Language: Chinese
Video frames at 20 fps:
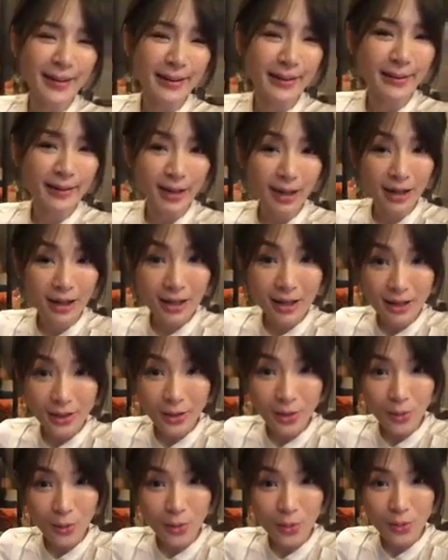呃，刚刚看
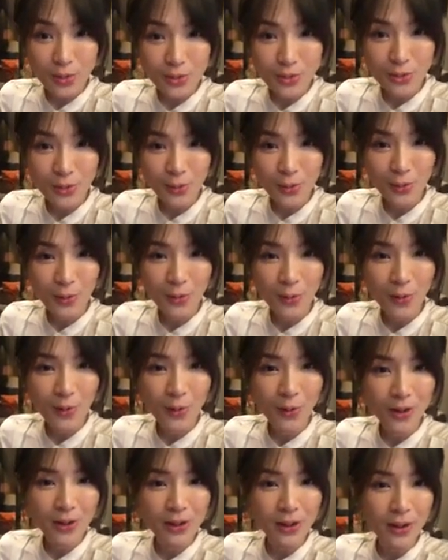有人问我
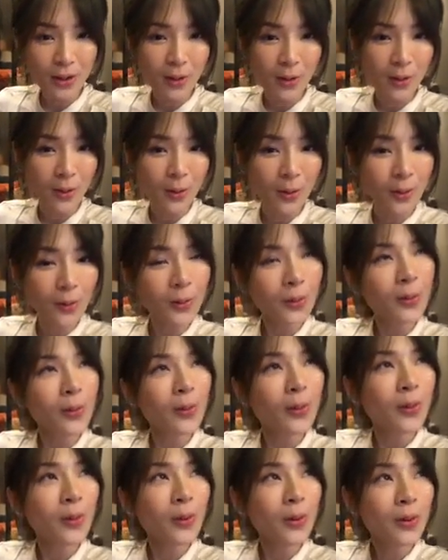说有
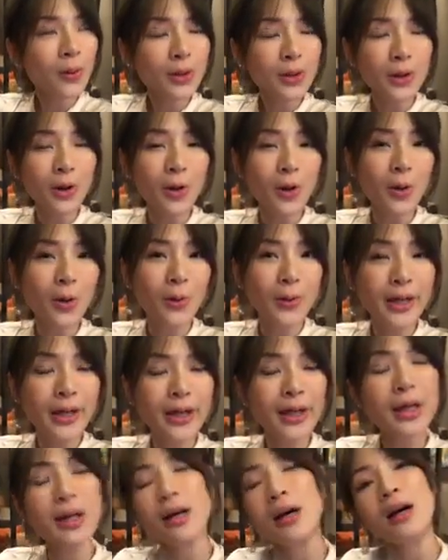有那
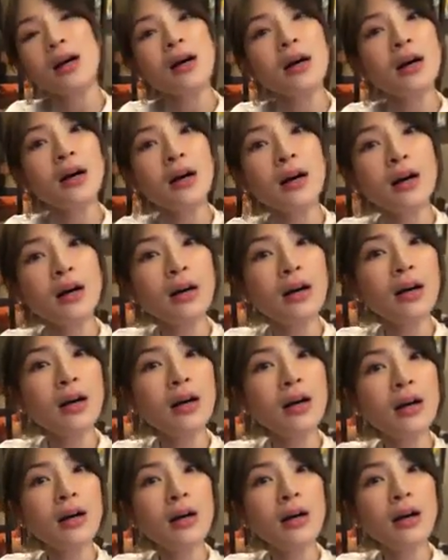
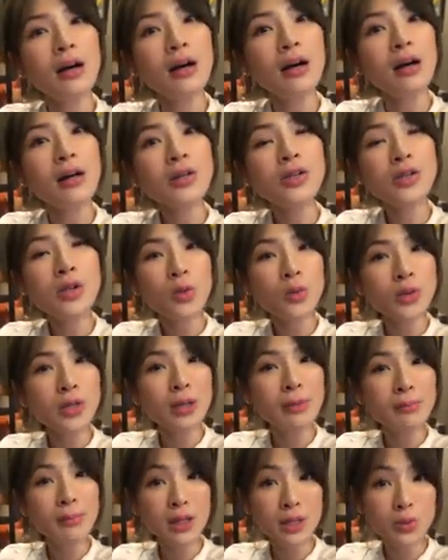个瘦
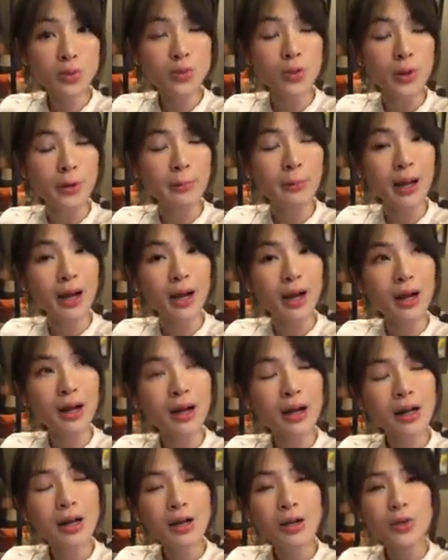身秘诀吗？
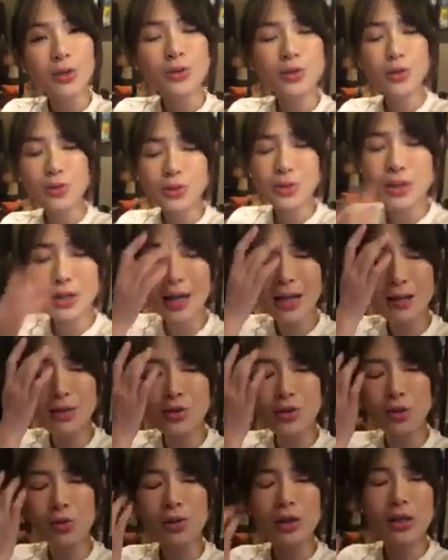就是看
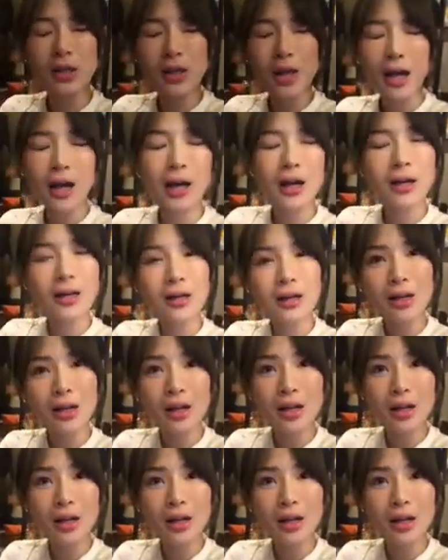中医啊。